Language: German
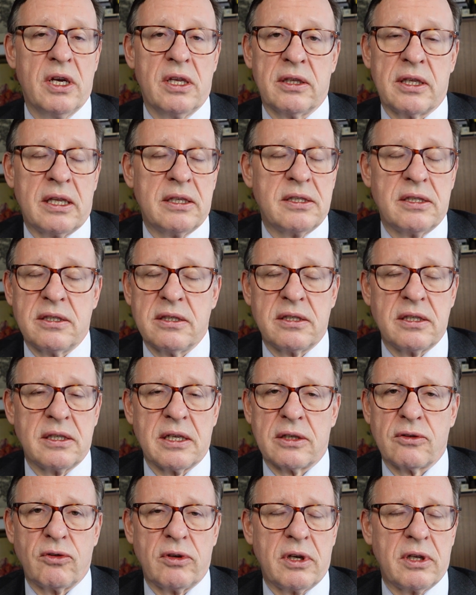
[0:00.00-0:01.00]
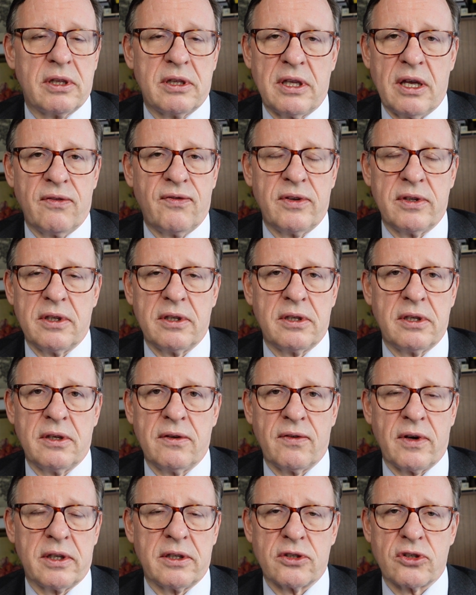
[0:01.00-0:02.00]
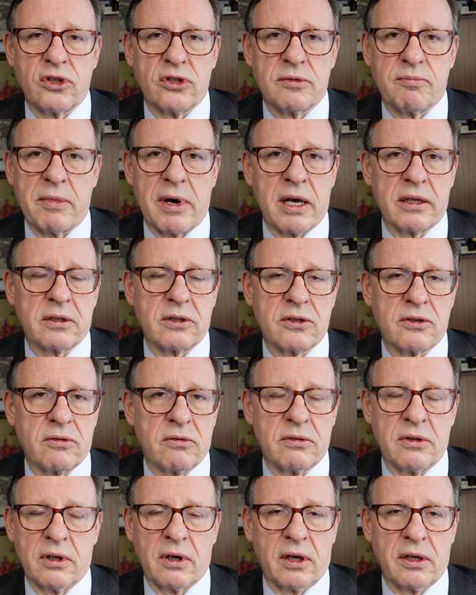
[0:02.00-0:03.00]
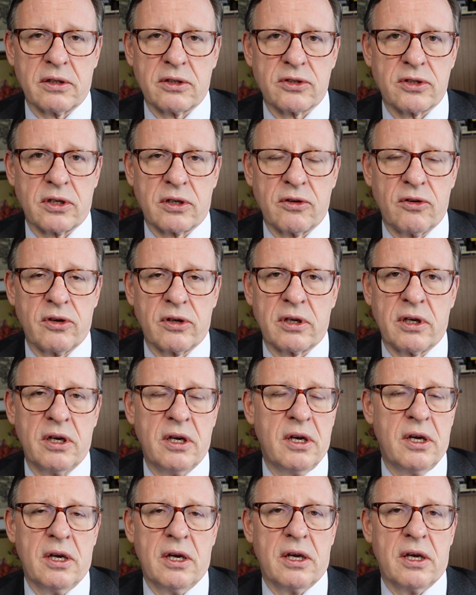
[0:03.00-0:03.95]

Dann sind sie natürlich definitiv eine schismatische und heretische Kirche.